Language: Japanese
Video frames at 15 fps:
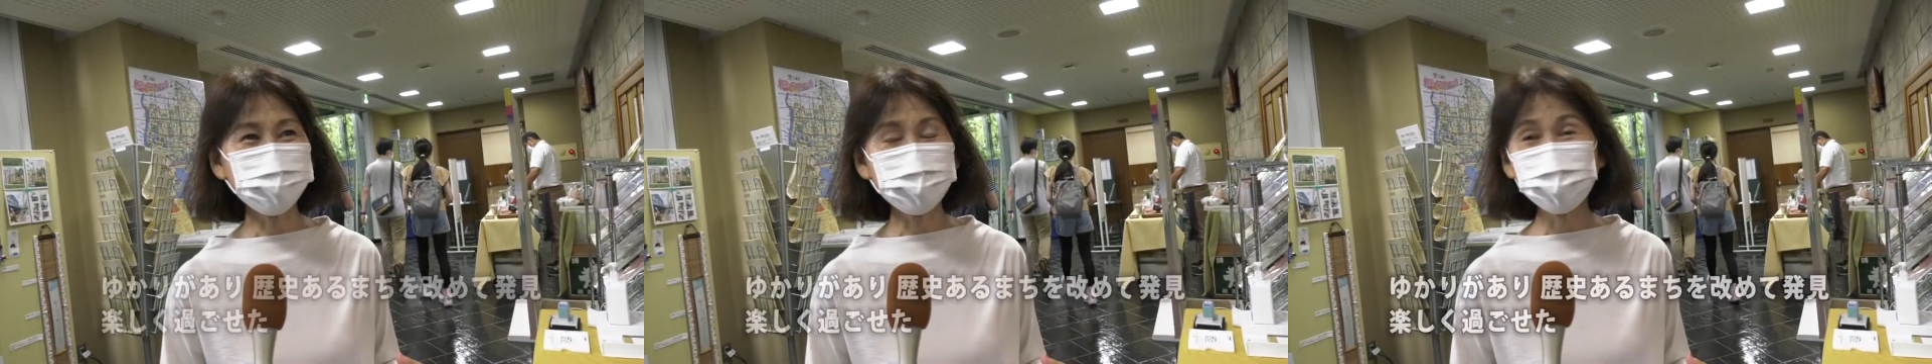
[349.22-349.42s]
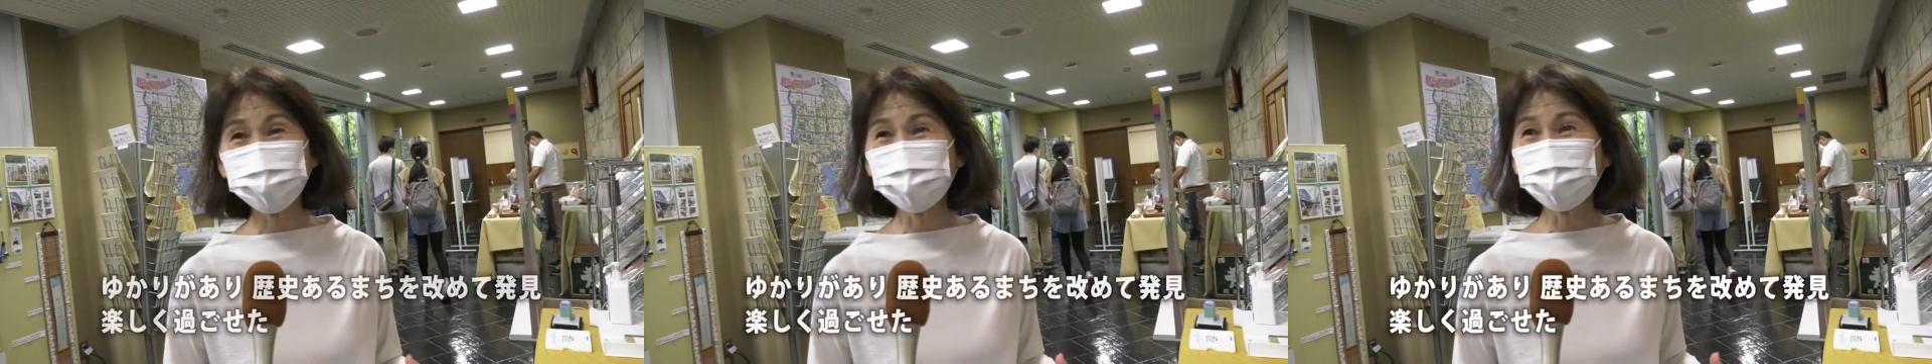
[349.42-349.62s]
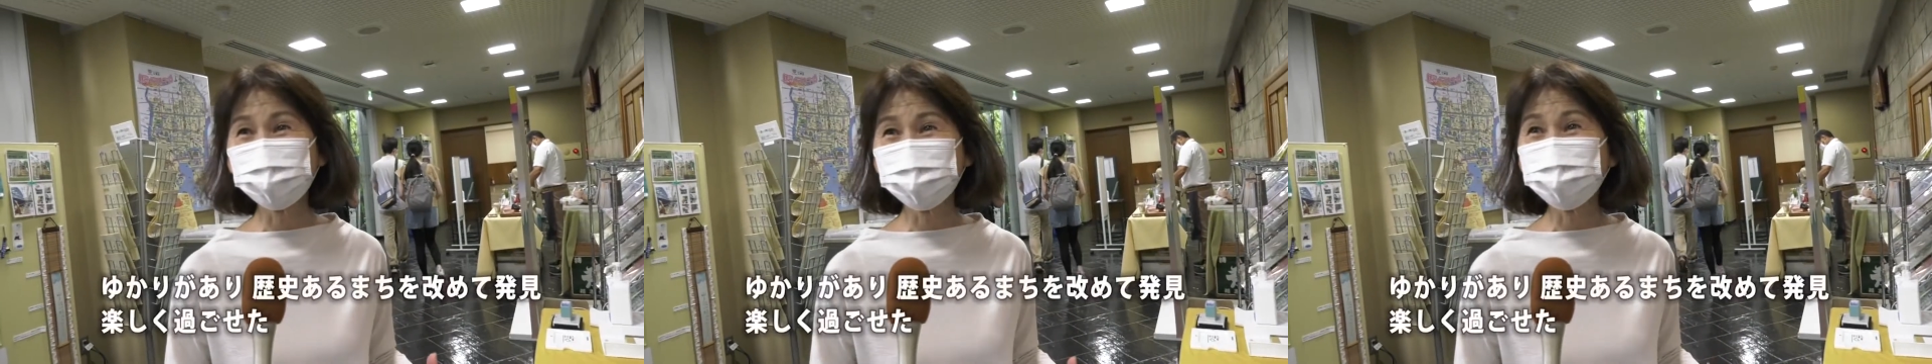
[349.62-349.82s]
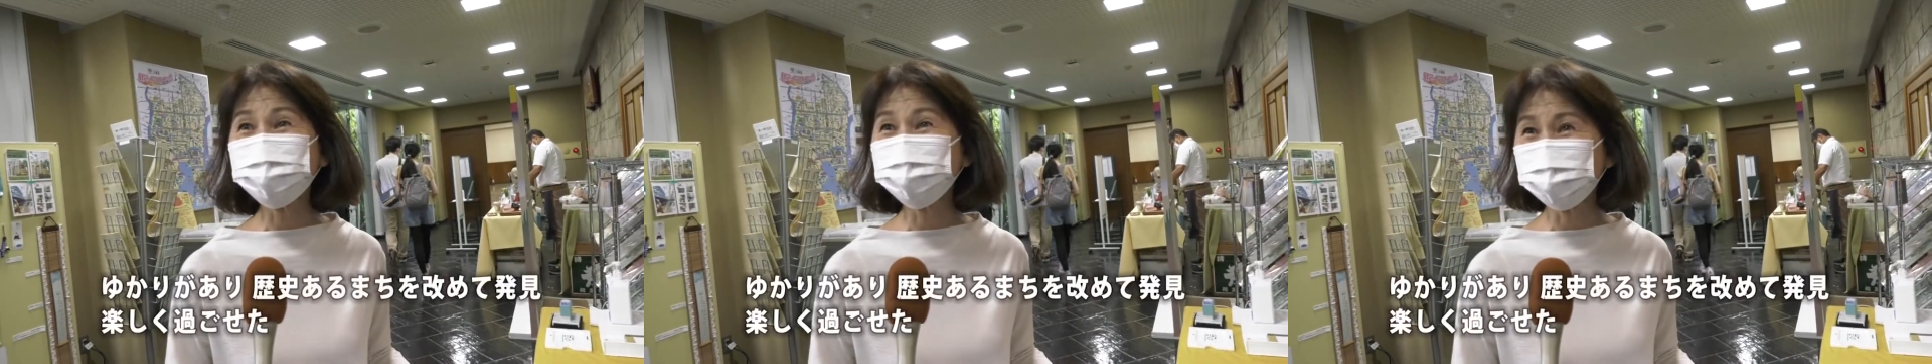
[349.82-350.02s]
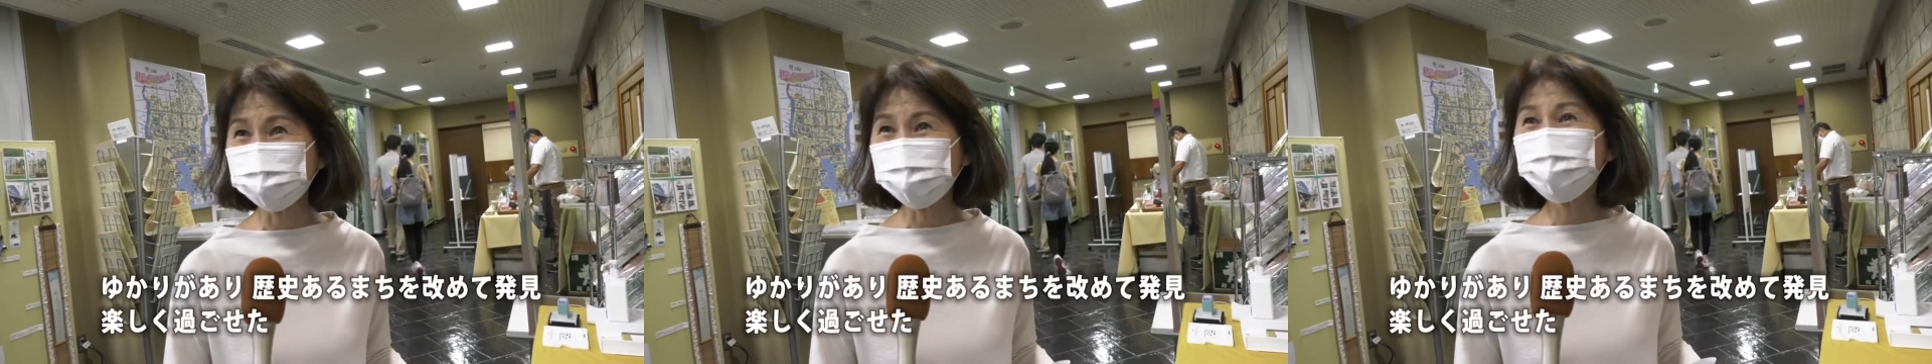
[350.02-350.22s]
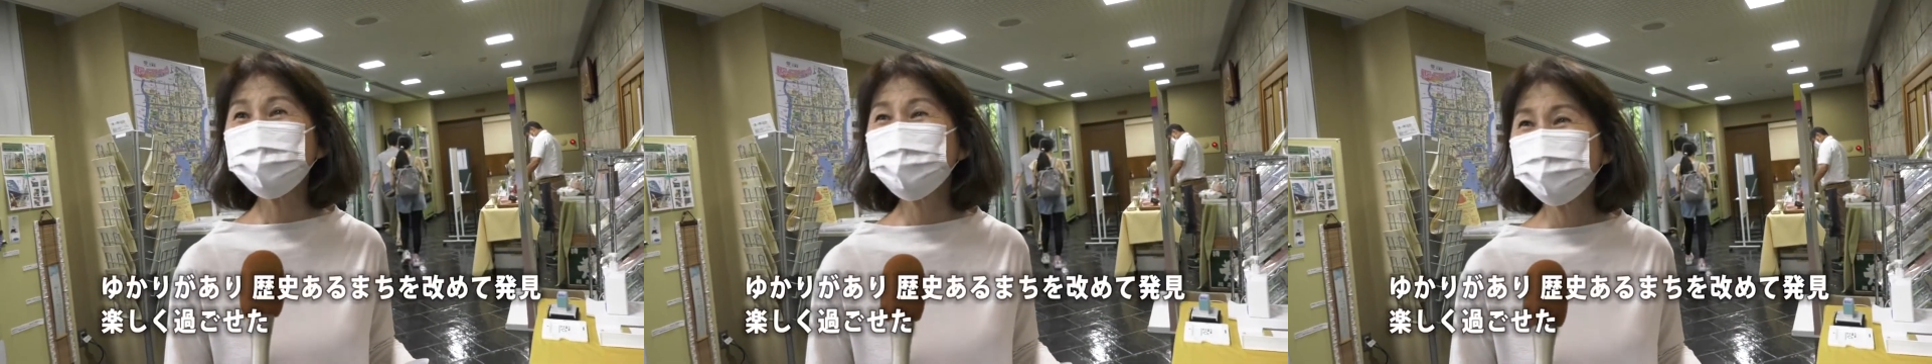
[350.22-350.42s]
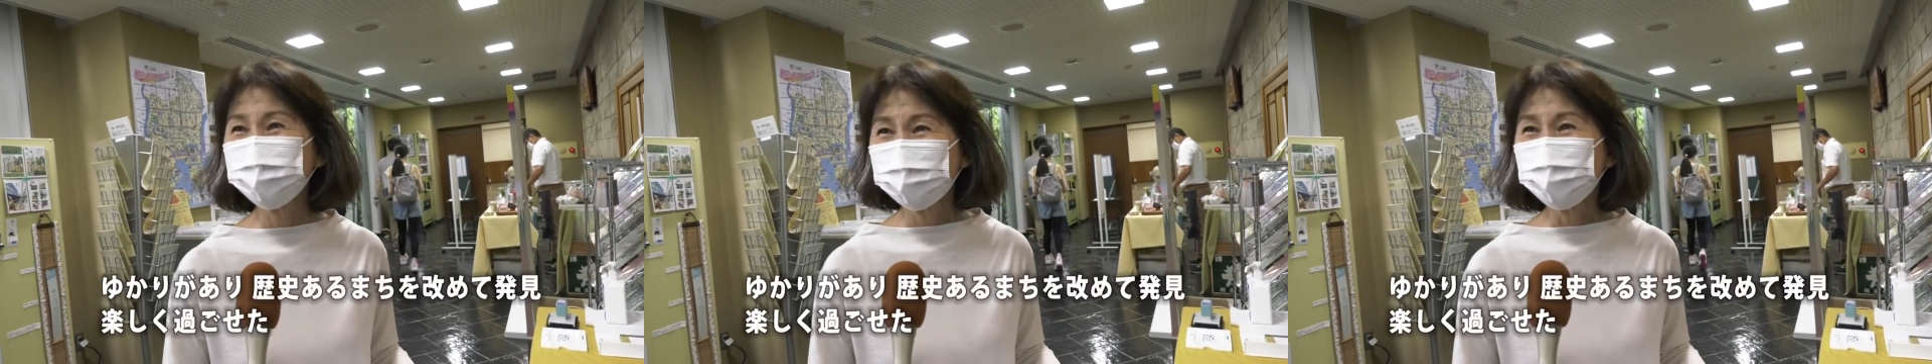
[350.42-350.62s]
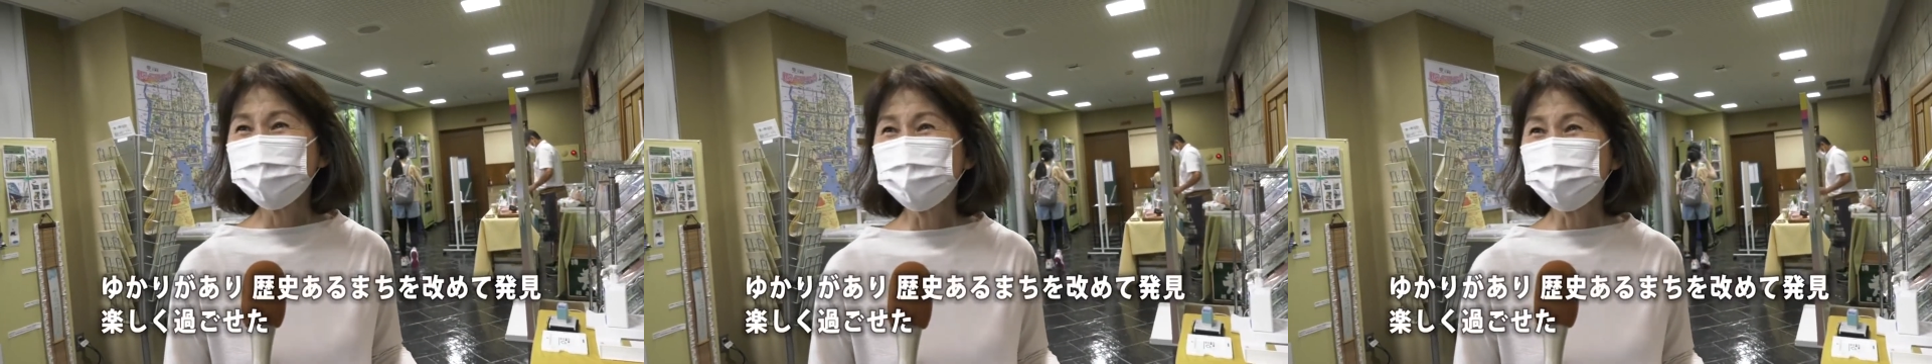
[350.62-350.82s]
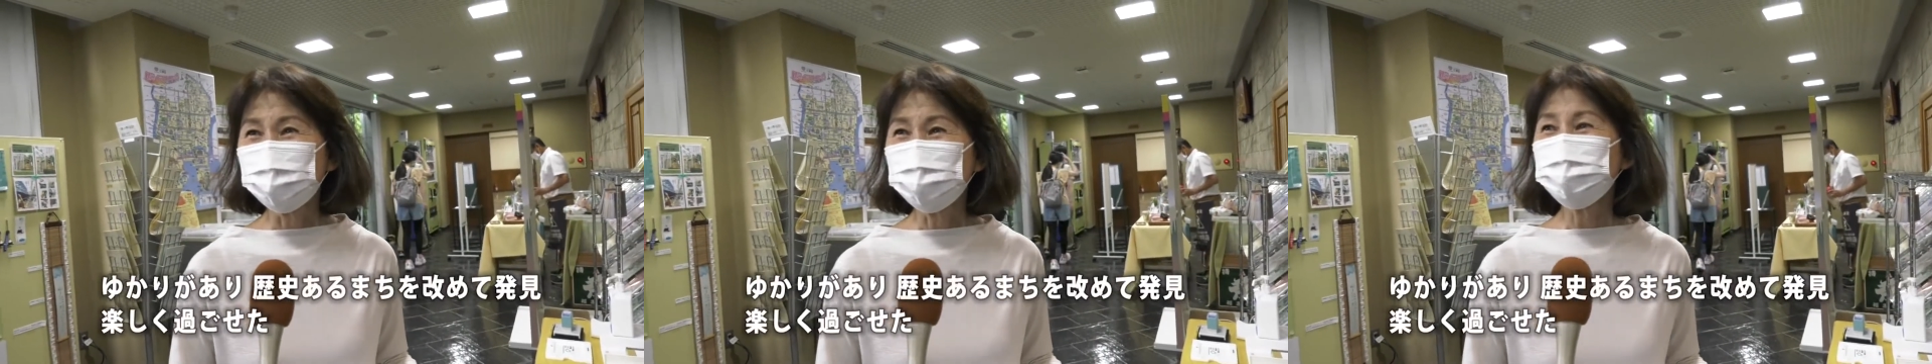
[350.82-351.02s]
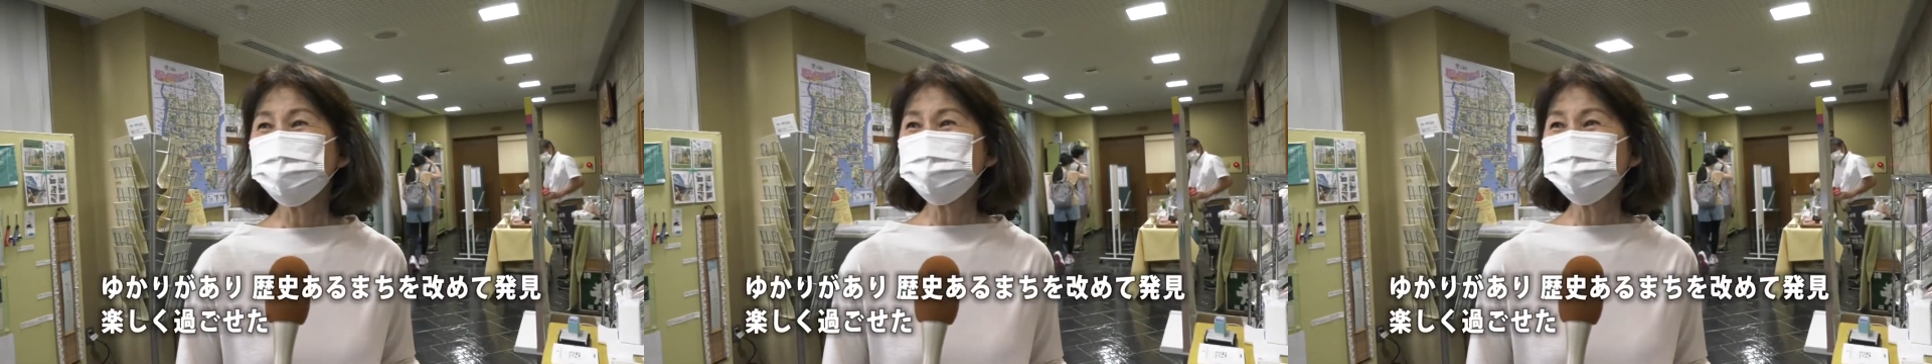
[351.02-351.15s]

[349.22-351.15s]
めて参加してあ